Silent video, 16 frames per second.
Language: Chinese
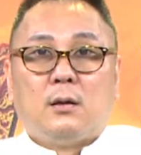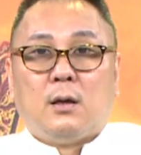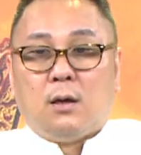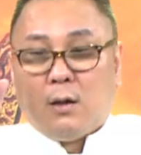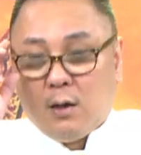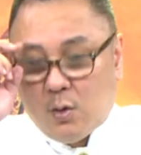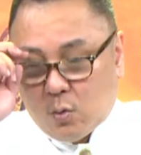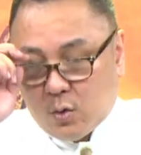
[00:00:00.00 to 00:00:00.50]

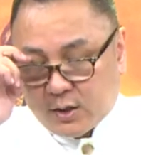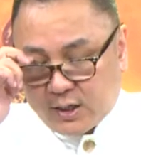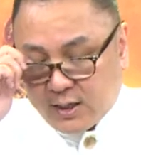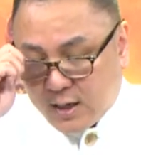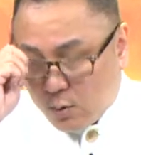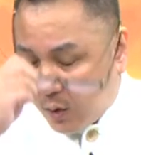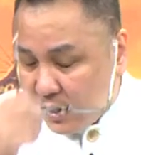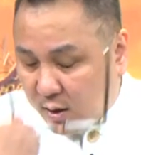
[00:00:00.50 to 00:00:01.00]
好，我
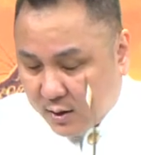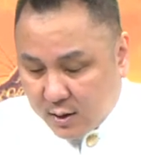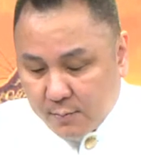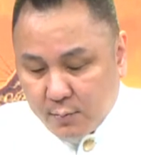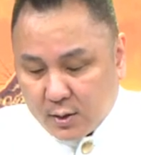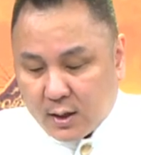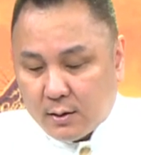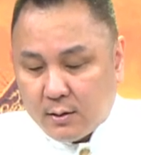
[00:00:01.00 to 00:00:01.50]
现在问你
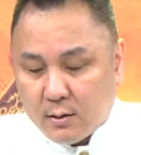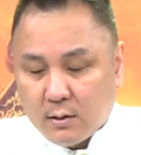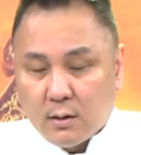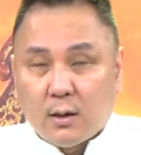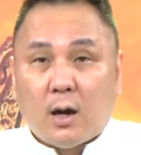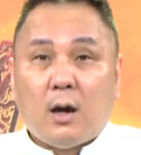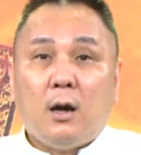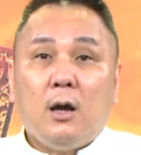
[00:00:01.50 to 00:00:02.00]
跟不跟
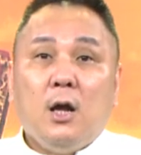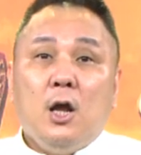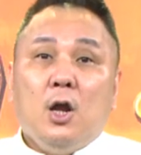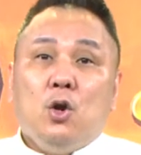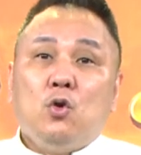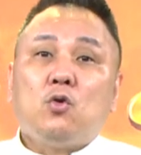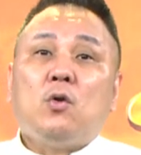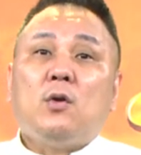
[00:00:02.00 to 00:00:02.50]
啊？
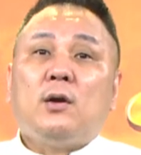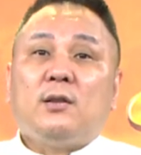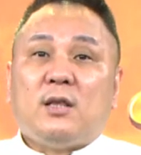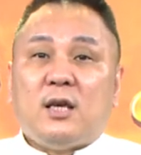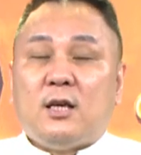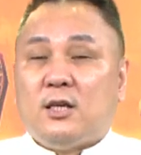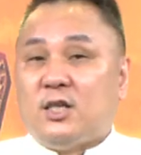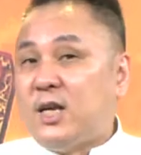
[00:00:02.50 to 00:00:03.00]
如果
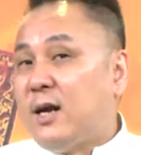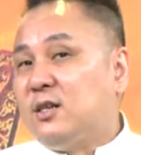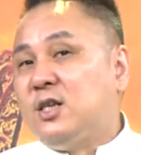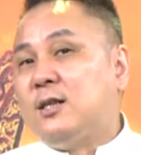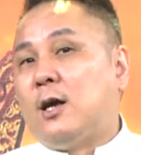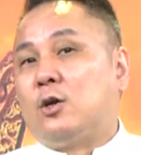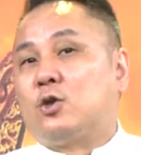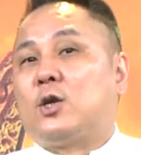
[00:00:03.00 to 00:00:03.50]
你相
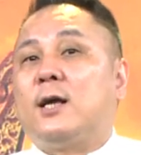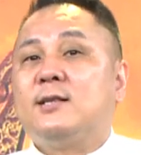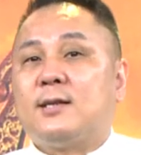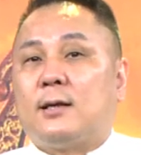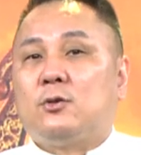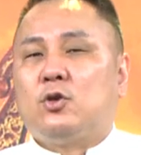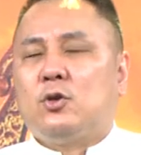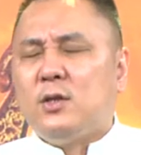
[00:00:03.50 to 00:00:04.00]
信老船
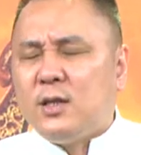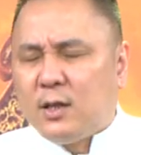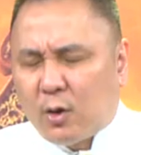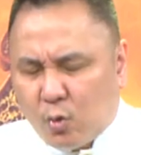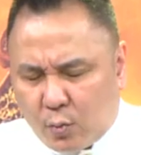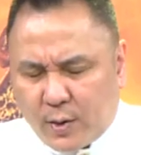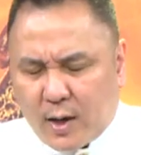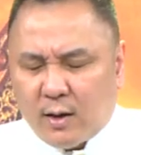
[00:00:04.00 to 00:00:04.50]
长，就是你的
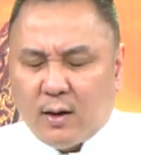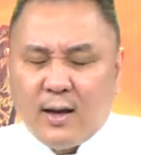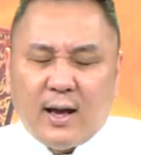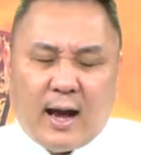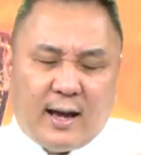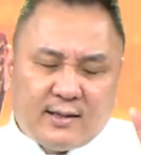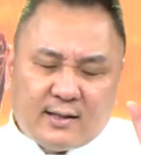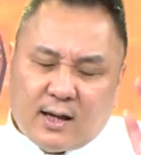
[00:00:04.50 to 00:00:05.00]
股票
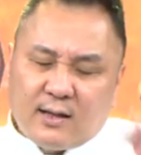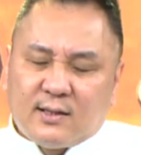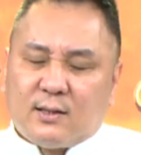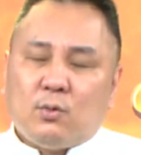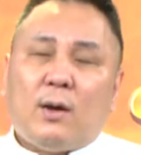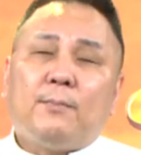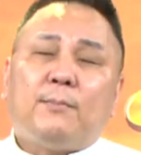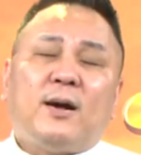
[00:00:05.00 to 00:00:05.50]
还差
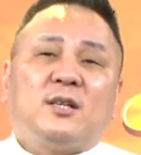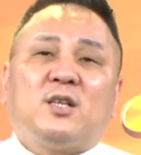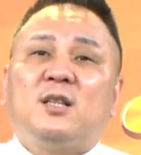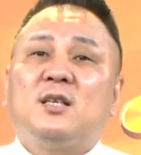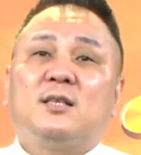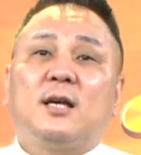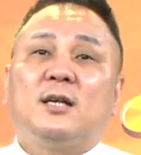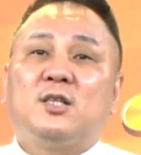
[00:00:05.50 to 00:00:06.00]
十万八
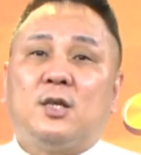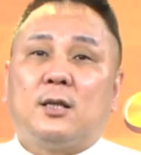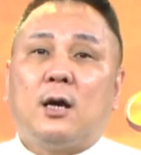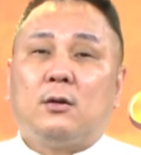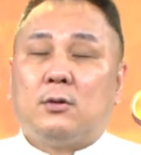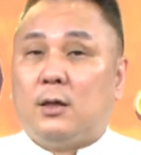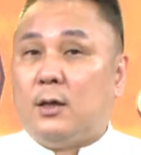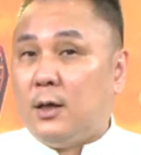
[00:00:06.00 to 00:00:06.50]
千里才解
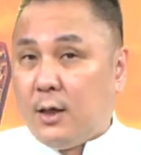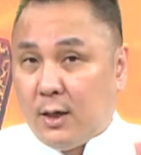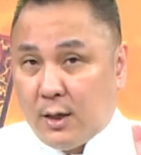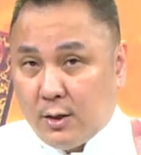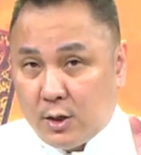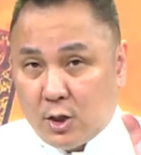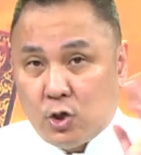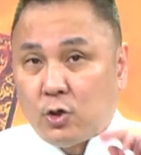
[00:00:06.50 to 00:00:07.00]
套的，
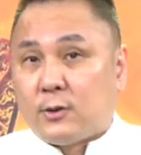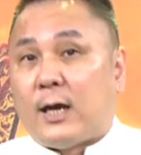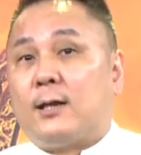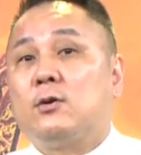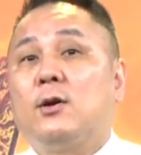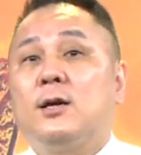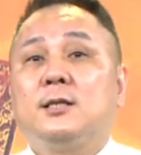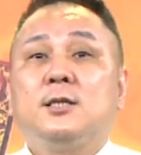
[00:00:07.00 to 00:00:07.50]
你就打
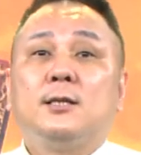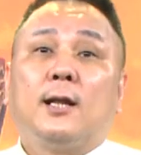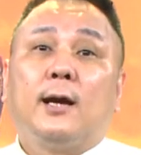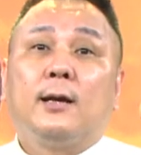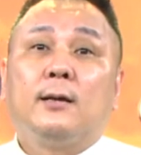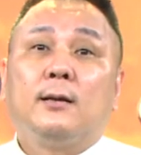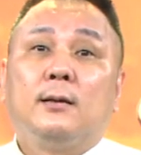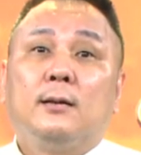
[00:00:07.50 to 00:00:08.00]
电话进来
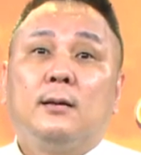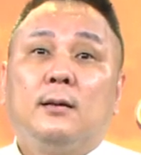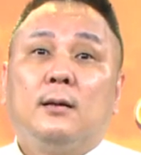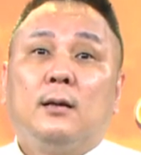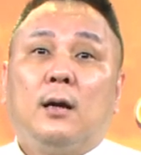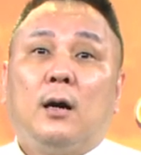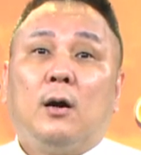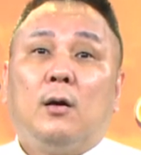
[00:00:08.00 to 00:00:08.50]

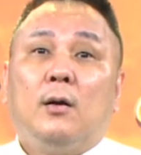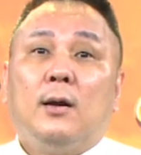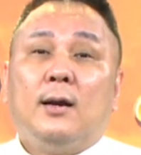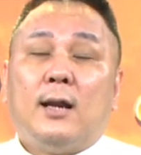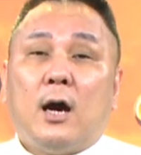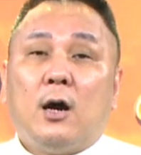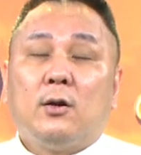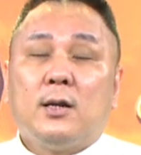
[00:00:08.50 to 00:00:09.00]
哦。
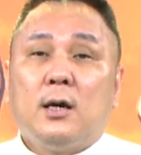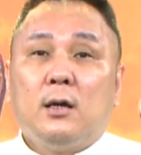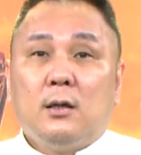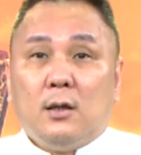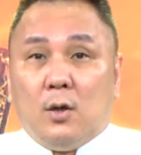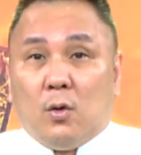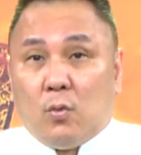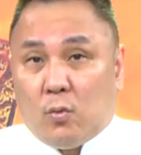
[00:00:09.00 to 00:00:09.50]
然后呢，
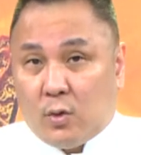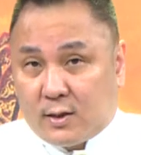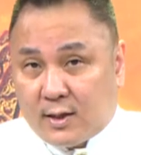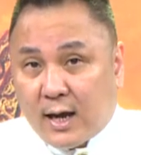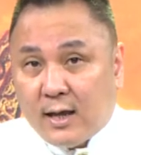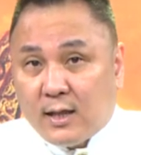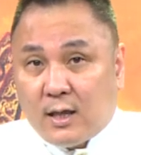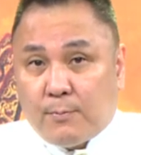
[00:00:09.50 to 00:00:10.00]
我
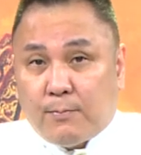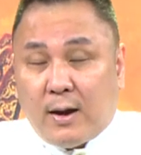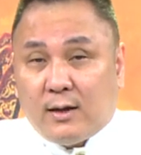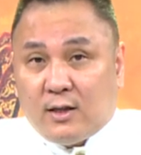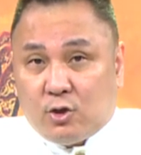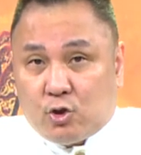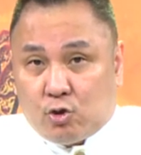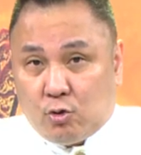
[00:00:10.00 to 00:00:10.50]
带你把
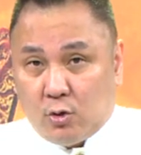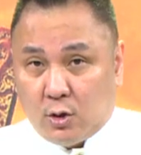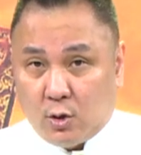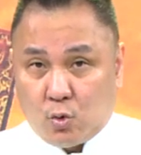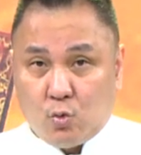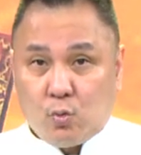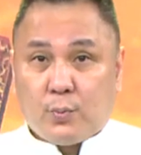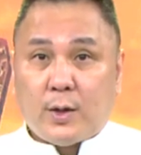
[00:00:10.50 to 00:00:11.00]
你所有
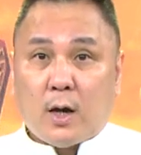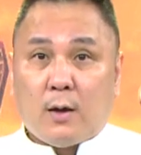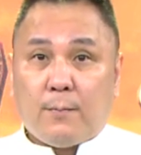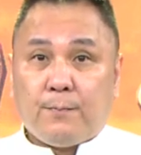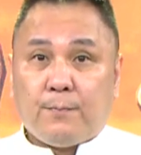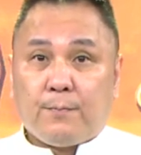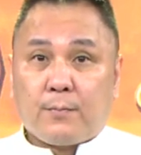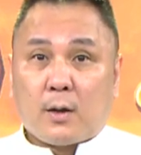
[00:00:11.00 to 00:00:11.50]
的股票。
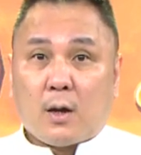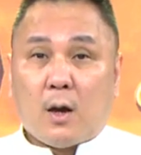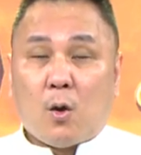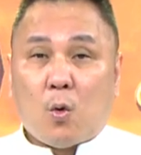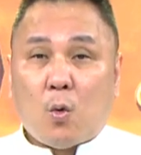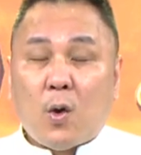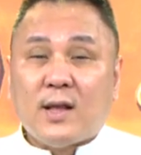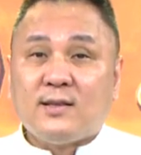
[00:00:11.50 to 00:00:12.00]

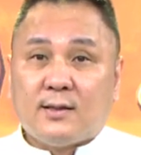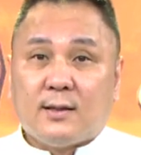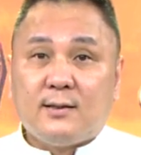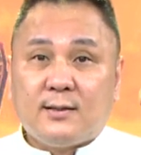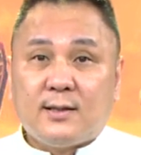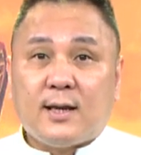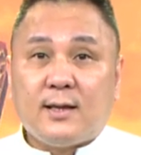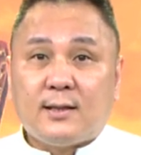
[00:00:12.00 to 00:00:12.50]
换
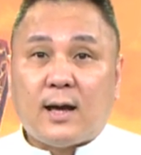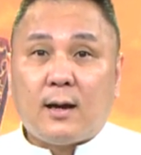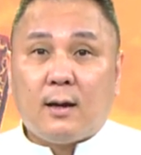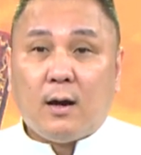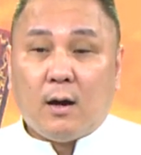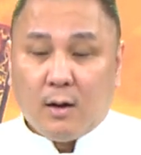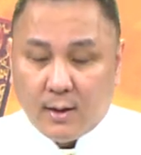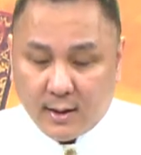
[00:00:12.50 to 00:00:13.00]
成这一档
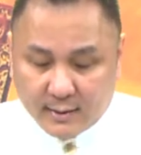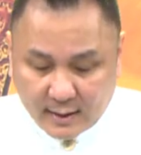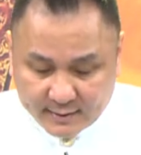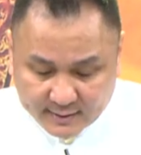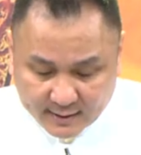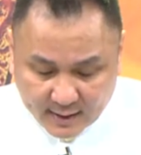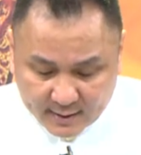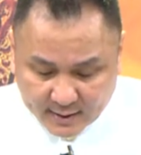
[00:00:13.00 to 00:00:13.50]
啊，那
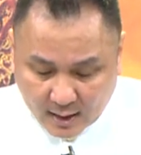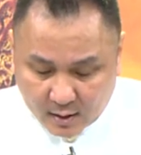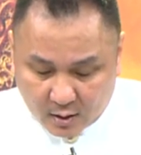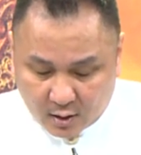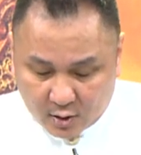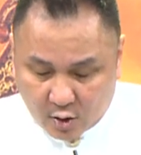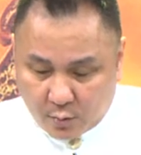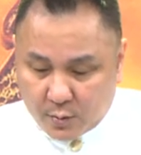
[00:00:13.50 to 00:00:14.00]
这一档
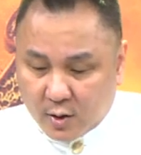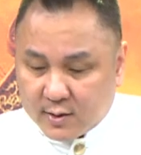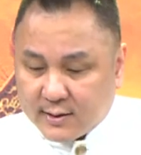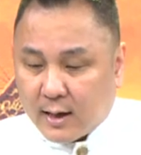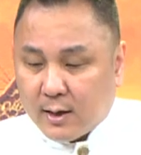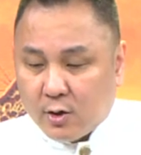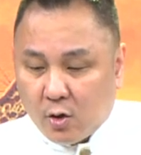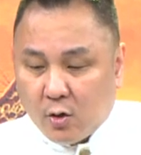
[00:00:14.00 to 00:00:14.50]
呢有没有
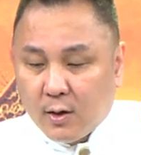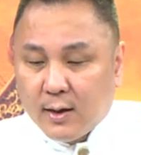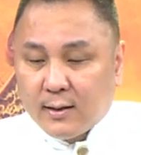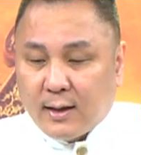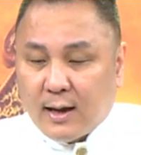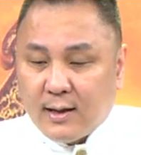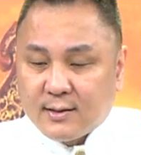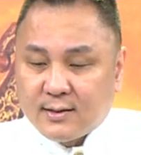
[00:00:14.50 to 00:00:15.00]
涨？有，
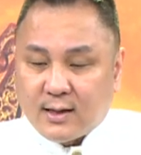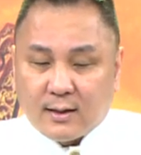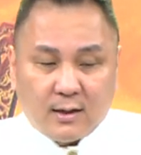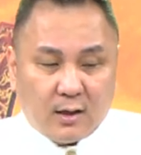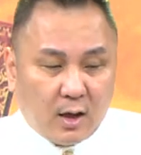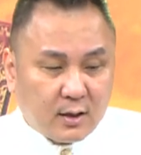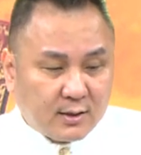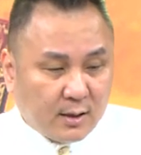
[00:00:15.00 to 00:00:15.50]
它涨
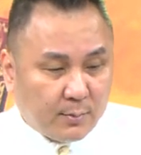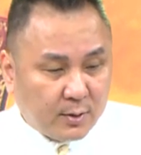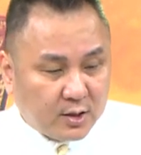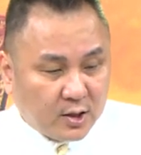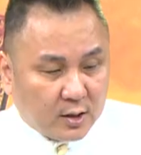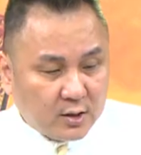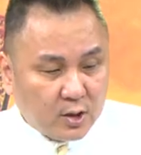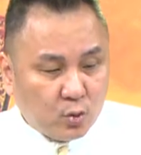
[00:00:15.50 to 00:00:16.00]
了，它差不多
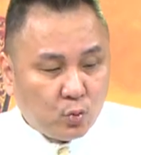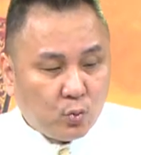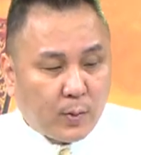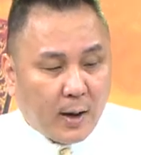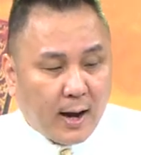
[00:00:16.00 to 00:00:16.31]
将近五